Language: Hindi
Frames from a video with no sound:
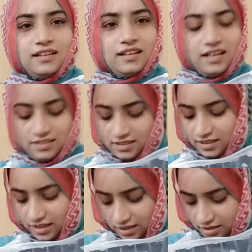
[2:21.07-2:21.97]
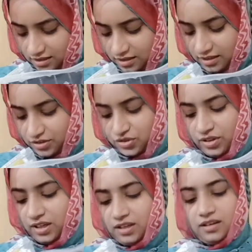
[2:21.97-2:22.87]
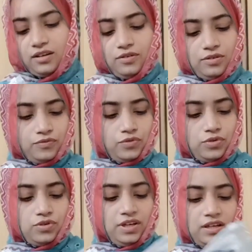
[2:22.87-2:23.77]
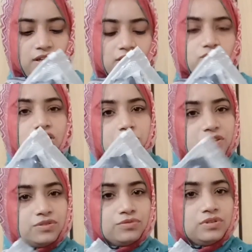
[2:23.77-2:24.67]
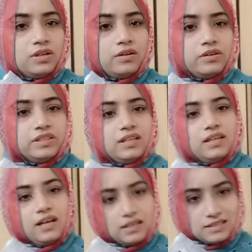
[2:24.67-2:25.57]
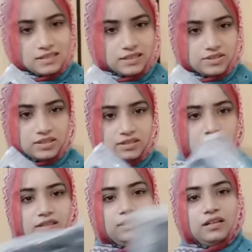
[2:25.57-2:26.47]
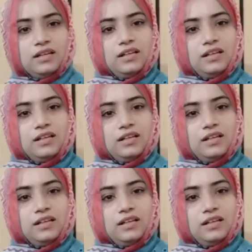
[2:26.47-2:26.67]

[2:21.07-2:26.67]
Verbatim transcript: अच्छा जी नेक्स्ट टर्न जो है वो है थ्री पी सूट और ये अनस्टिच है ठीक है